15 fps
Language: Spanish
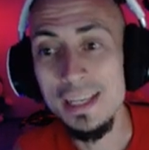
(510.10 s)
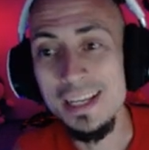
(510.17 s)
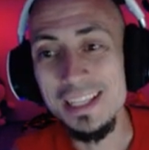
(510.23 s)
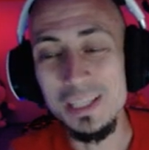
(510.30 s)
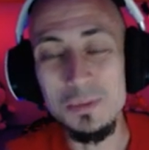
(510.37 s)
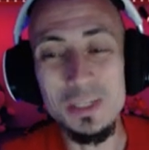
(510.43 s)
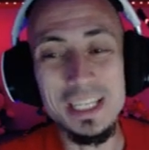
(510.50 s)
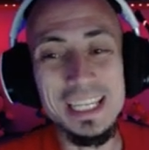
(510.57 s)

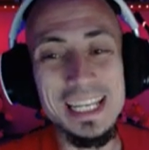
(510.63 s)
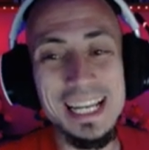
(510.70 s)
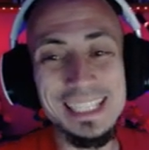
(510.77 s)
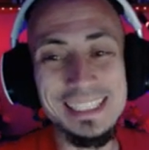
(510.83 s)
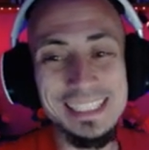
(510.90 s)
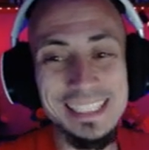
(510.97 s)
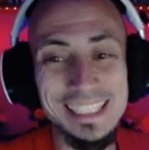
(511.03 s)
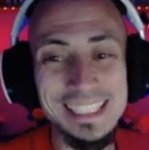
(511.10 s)
Tenemos aquí la
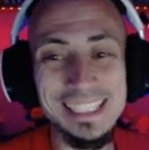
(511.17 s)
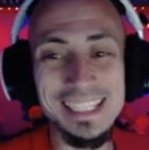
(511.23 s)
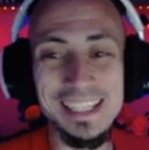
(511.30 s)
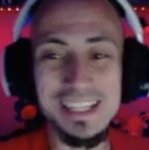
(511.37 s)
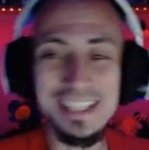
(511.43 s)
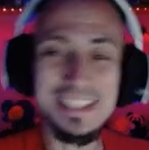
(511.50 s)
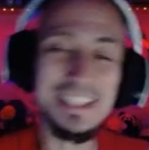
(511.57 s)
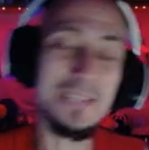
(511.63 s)
Tinker,
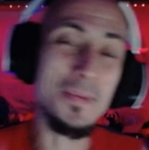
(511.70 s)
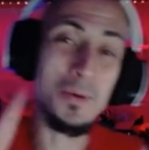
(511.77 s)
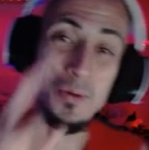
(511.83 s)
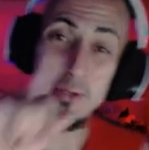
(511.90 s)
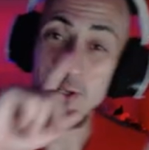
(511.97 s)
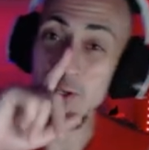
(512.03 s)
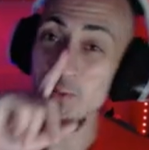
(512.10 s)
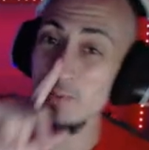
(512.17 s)
esta sí me acuerdo
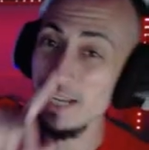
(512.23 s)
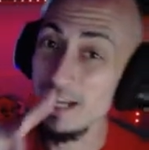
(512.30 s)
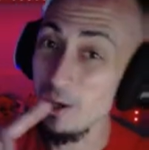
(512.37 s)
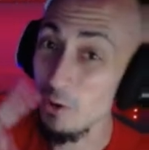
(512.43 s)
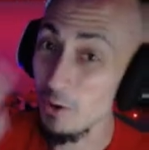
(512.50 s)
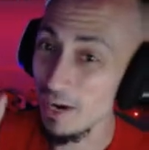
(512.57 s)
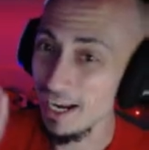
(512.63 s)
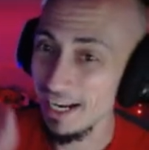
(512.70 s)
del nombre, la
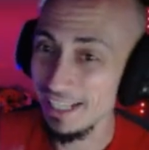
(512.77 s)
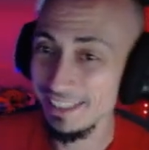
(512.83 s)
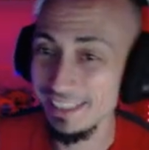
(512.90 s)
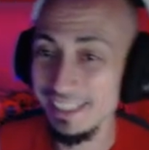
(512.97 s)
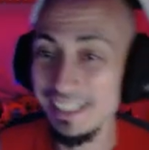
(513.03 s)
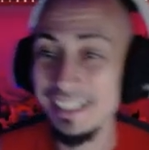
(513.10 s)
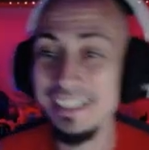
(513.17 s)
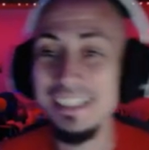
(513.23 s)
hoja
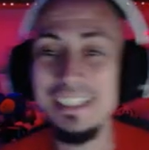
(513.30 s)
lateral.